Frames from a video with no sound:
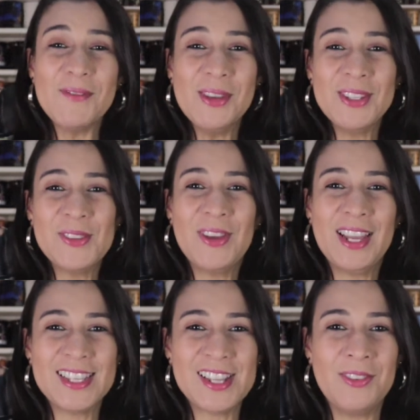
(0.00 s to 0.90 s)
amigos do
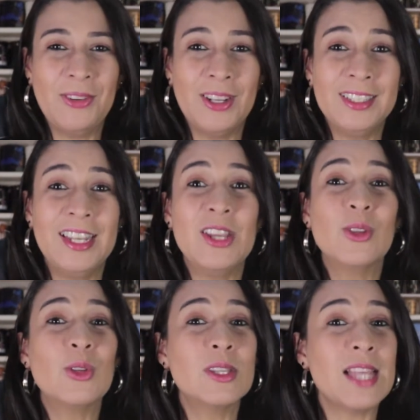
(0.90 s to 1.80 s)
Férias na Flórida,
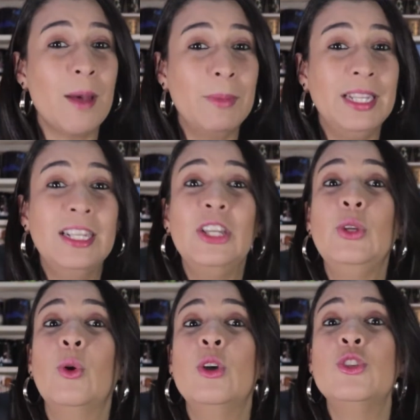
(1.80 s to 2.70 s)
eu sou a Sabrina
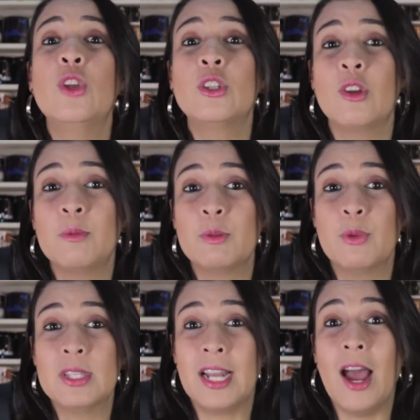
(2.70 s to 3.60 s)
e hoje nós vamos
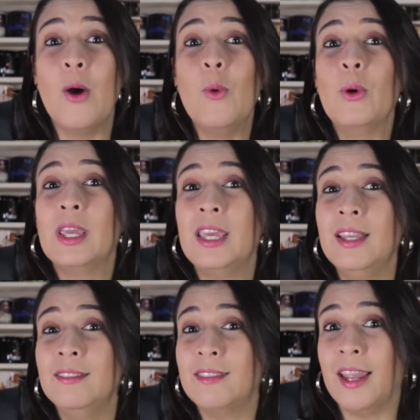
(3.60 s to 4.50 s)
mostrar o
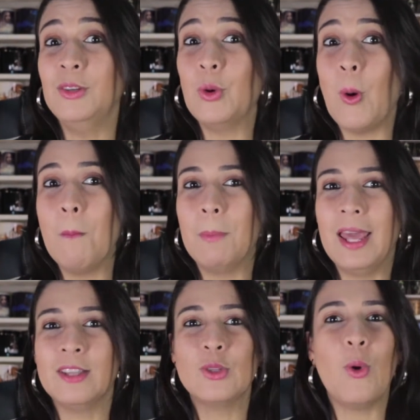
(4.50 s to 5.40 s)
que tem no
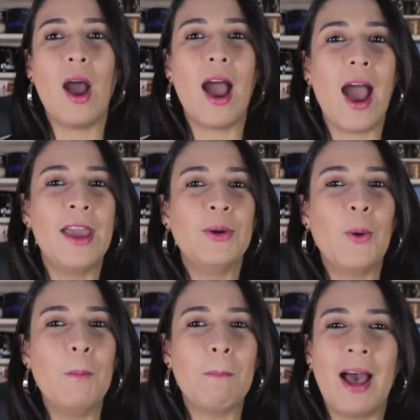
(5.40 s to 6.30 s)
complexo
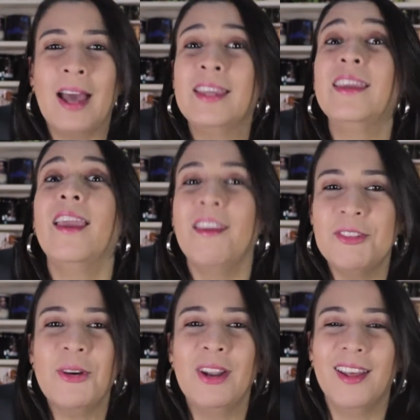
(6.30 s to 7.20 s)
Icon Park
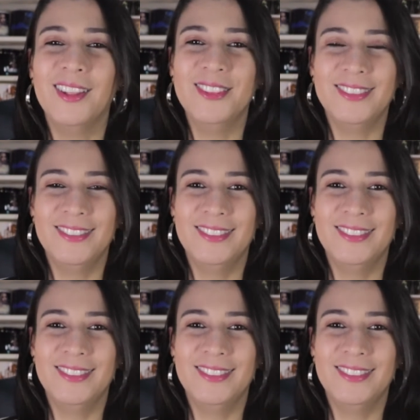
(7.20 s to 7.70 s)
em Orlando.